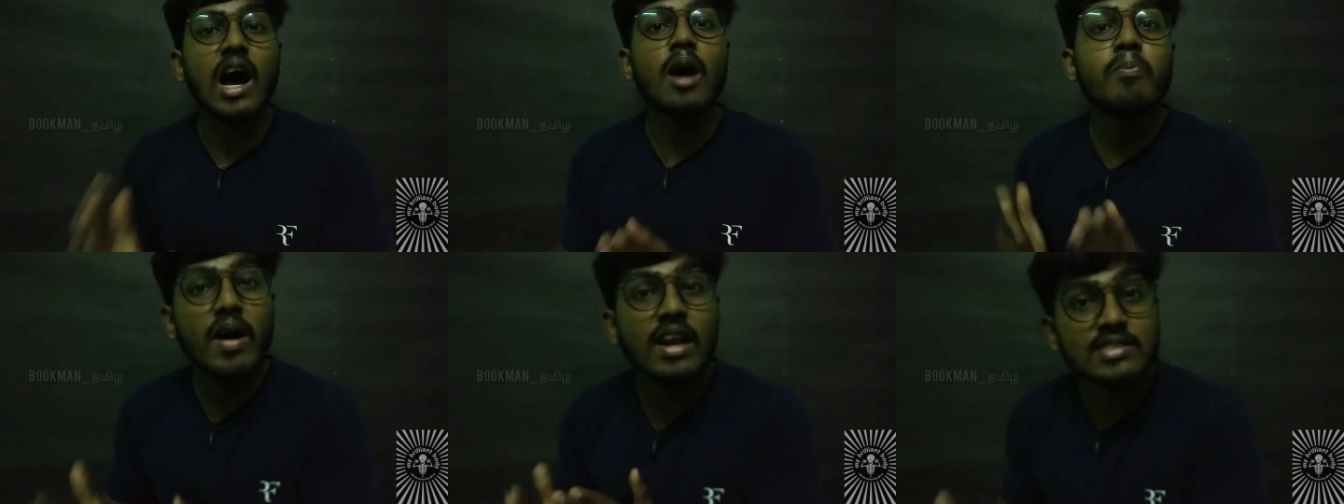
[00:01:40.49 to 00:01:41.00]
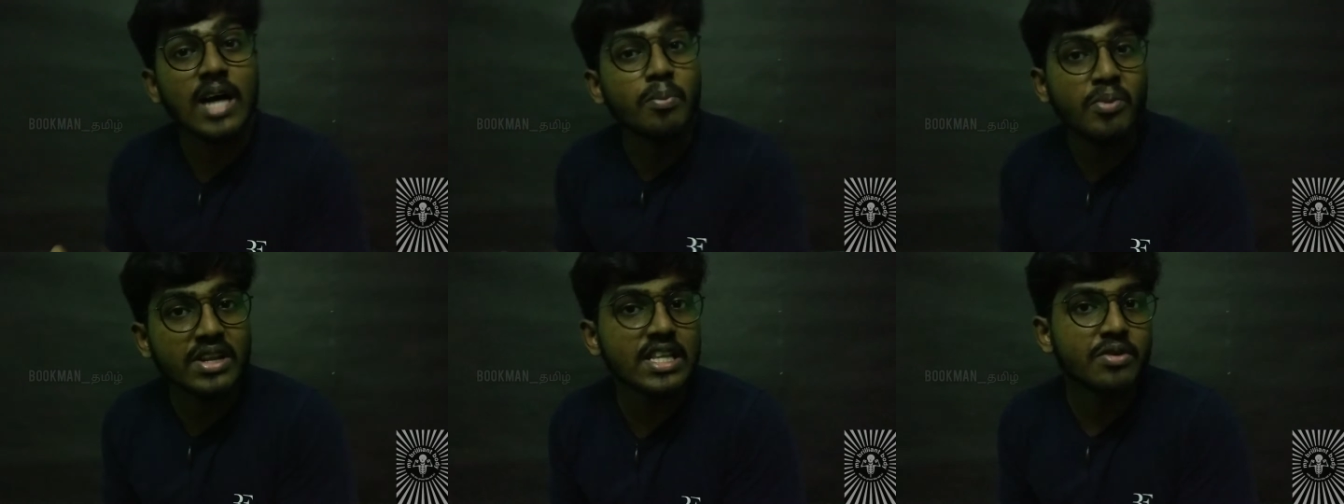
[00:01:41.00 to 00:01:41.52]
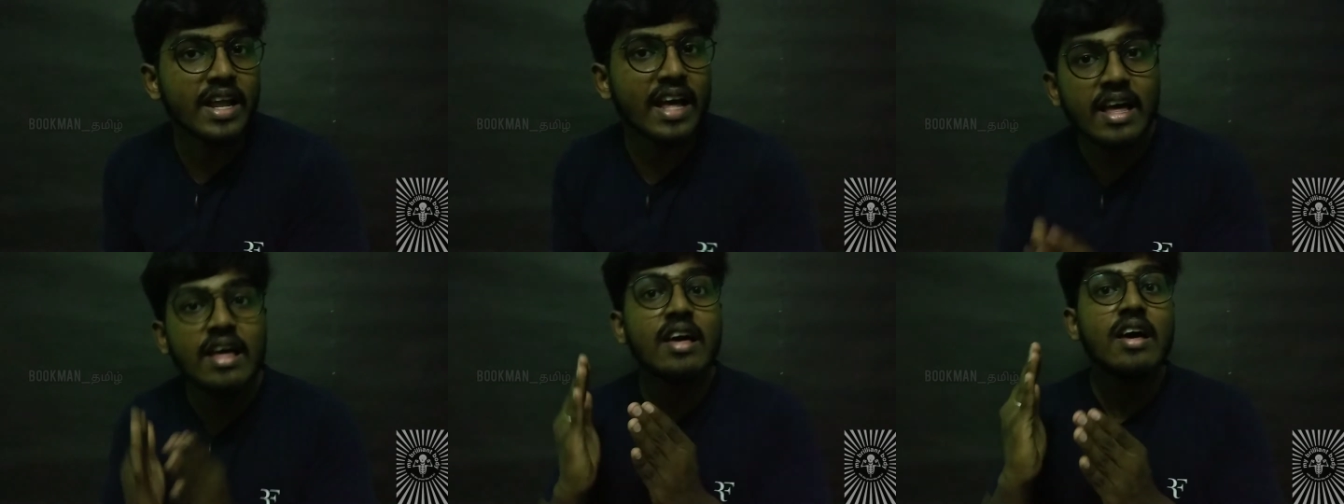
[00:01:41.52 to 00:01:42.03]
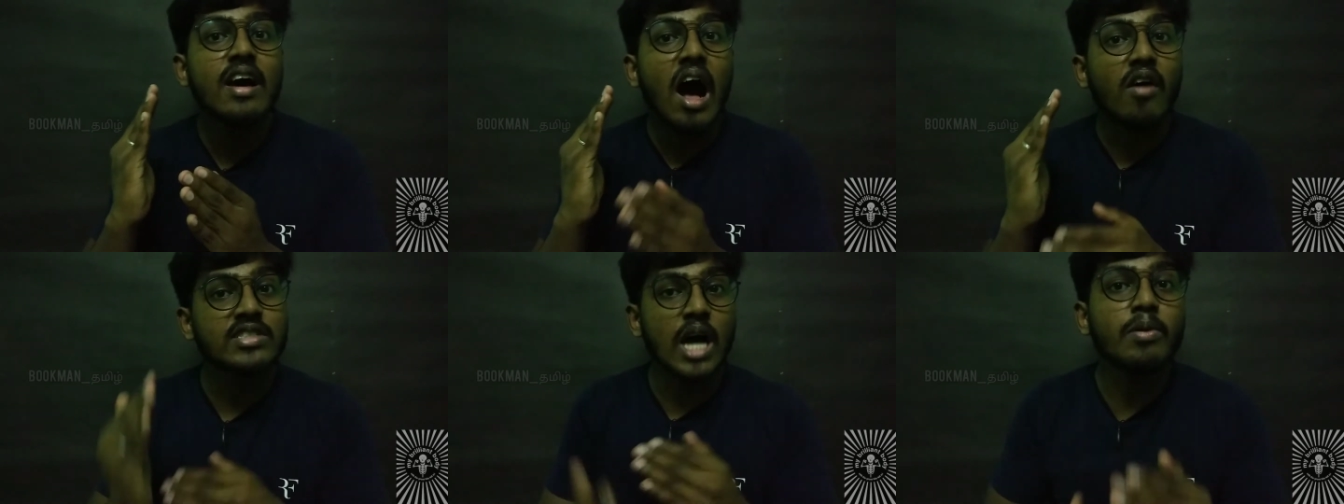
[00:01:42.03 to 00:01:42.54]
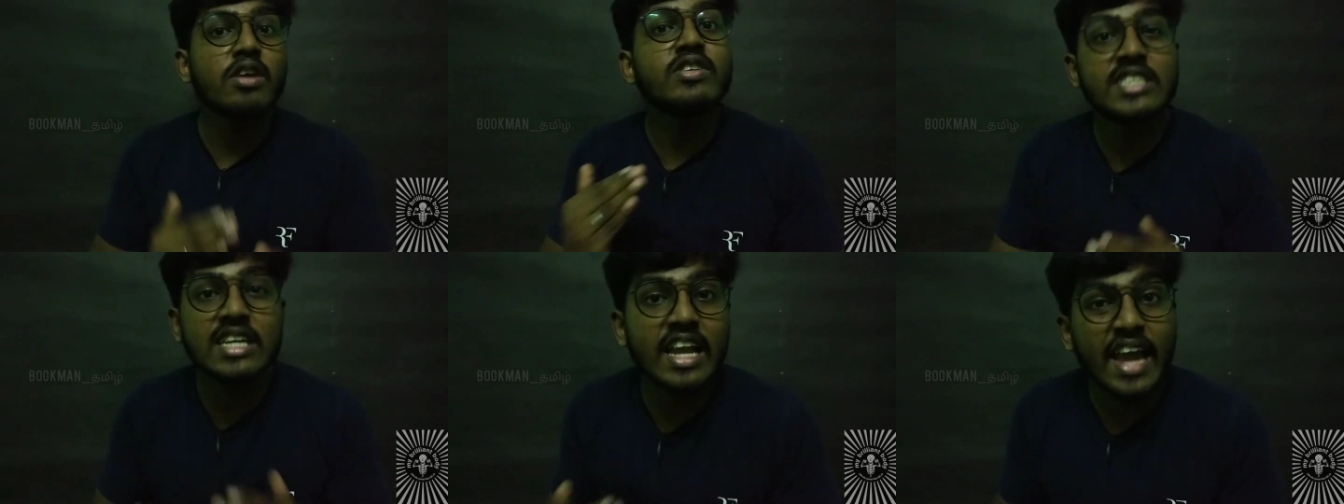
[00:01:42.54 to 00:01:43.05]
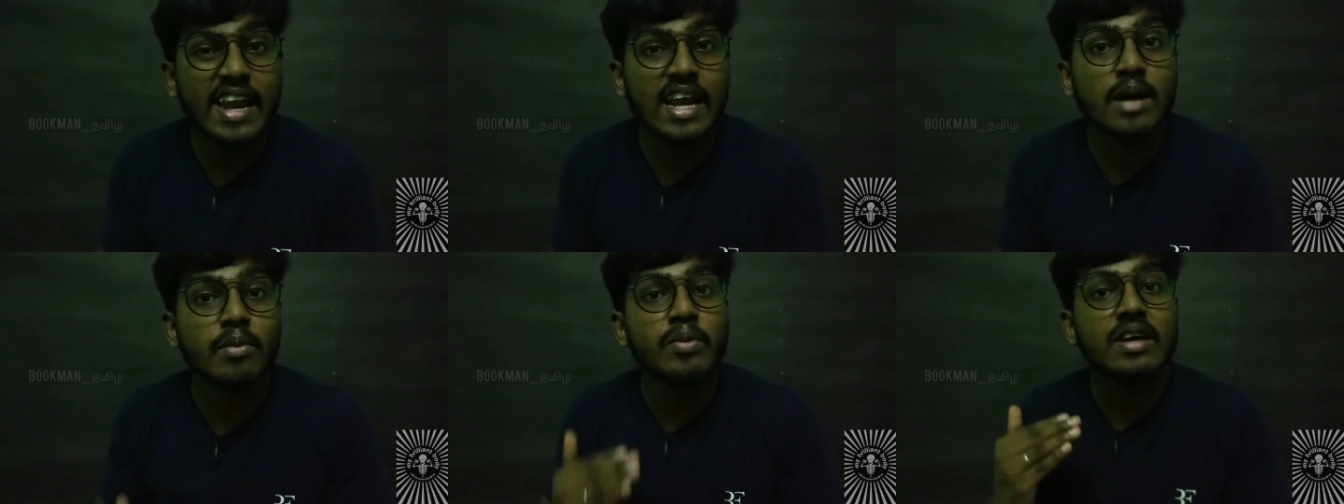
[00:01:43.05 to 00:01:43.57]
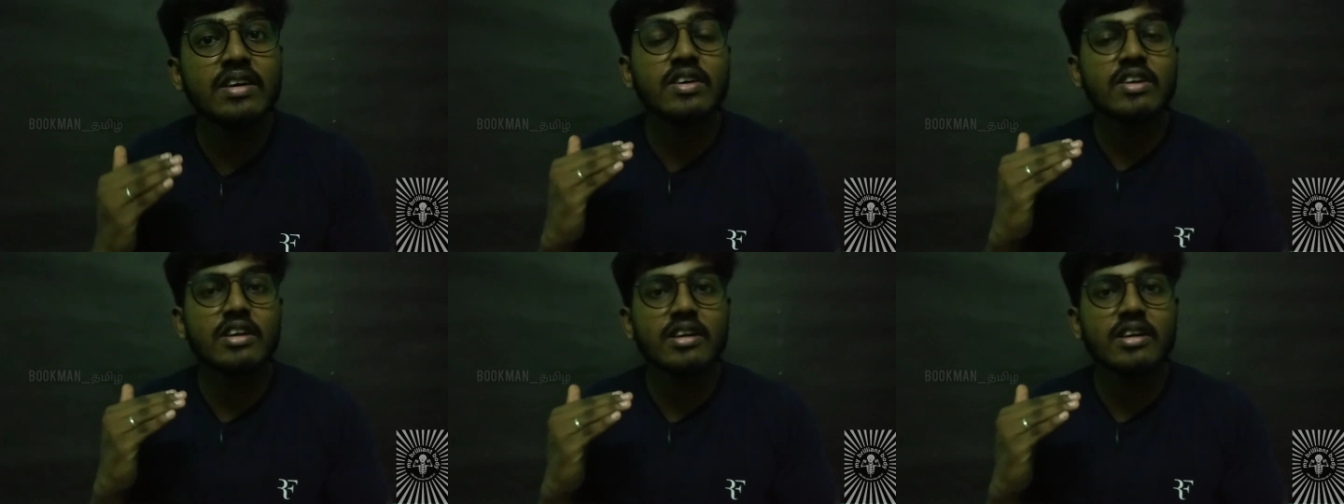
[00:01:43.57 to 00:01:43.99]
சாப்பாடை சாப்பிட்றத விட அவர் சாப்பிட்ட விஷயங்களை கேட்டாலும் நம்ம அப்படியே